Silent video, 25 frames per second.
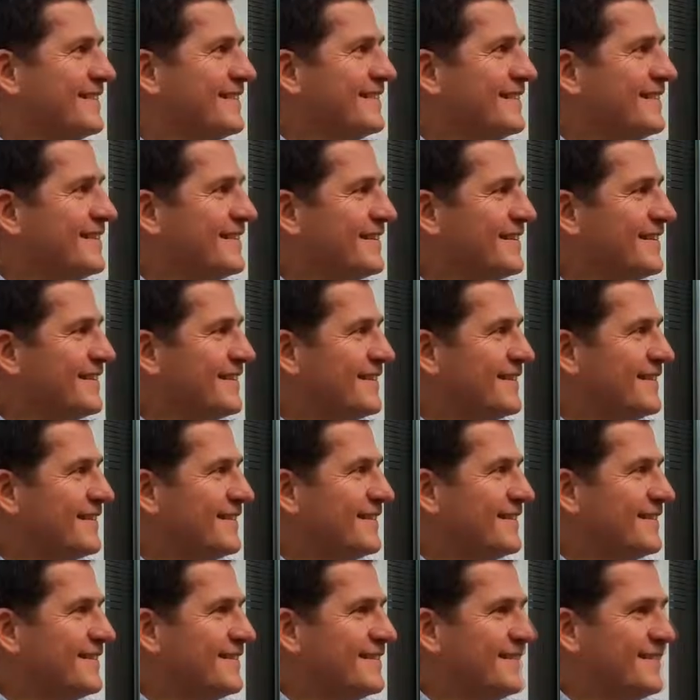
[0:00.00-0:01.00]
muchos
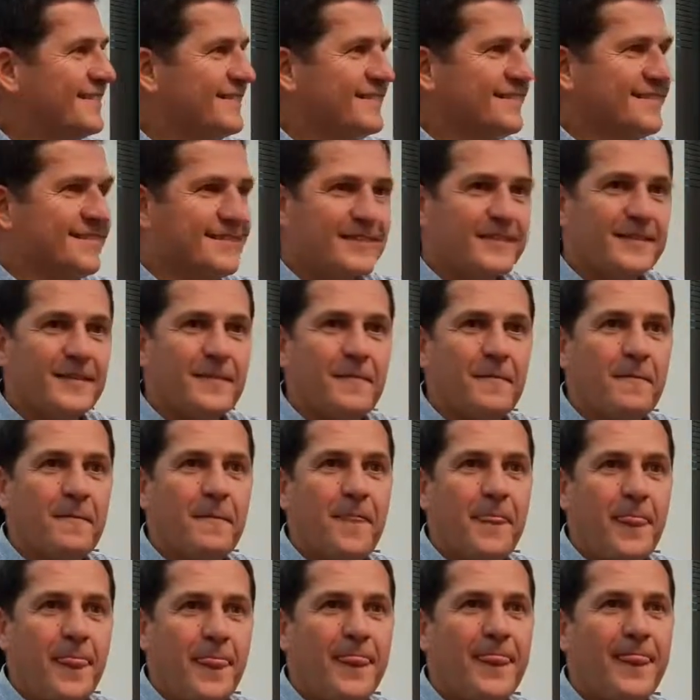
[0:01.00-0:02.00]
avatares, pero también
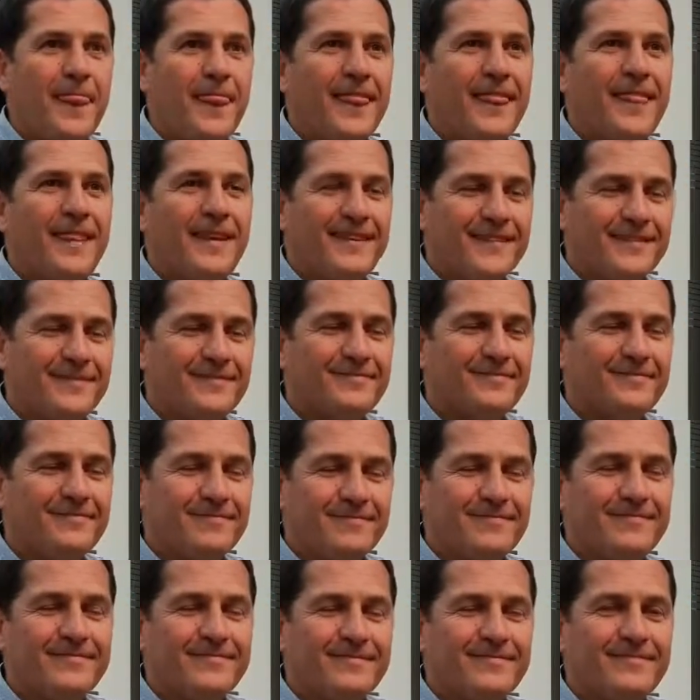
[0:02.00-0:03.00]
con cosas importantes
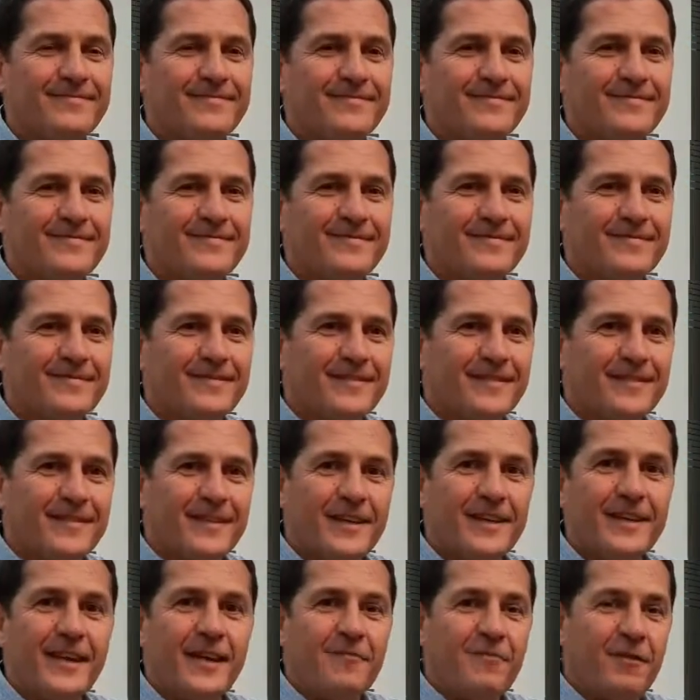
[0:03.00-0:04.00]
¿no? y lindas. ¿no?
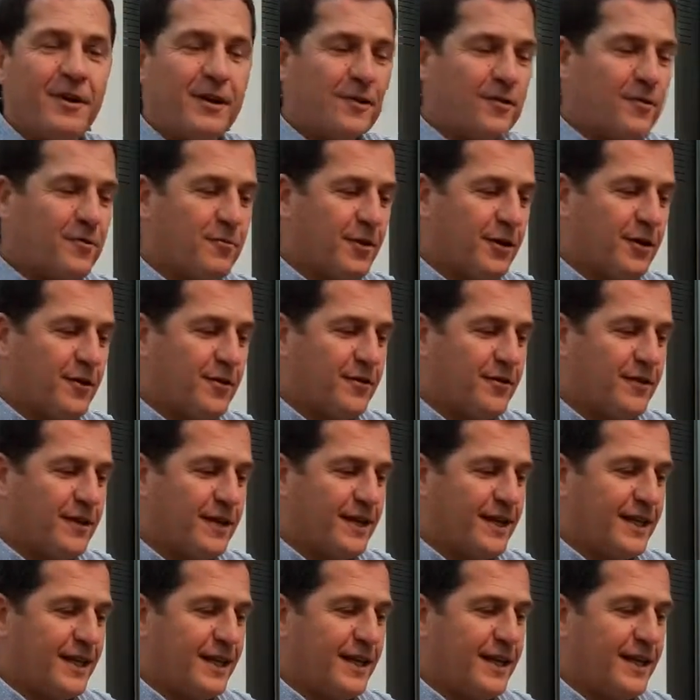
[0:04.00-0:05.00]
¿Qué tal, Fernando?
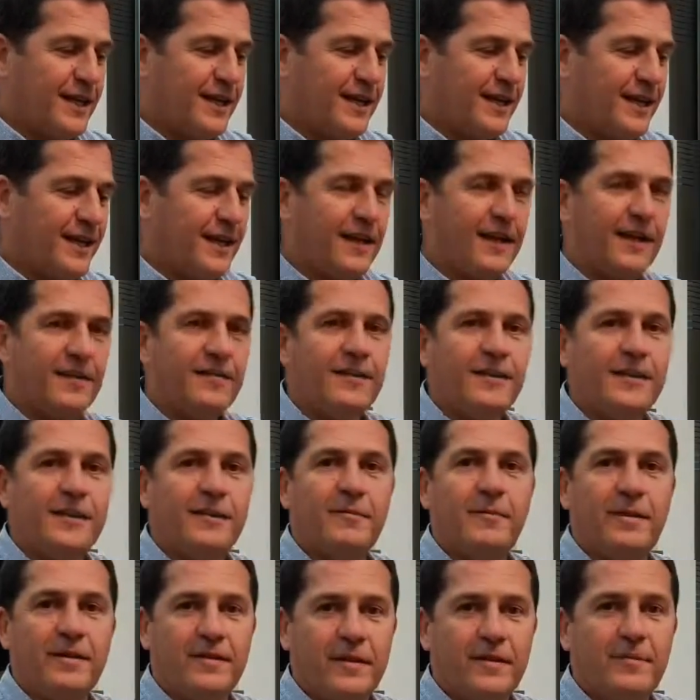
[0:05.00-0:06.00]
Bueno, antes que nada,
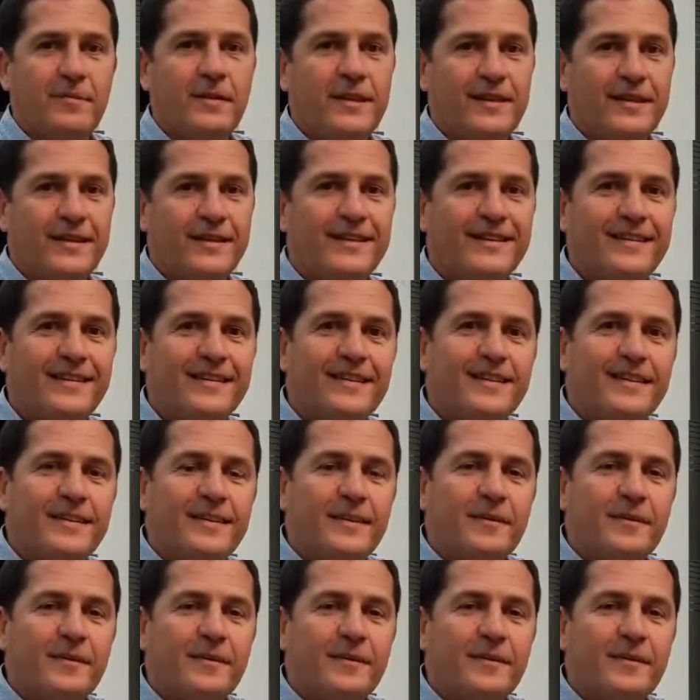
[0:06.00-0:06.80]
agradecerte especialmente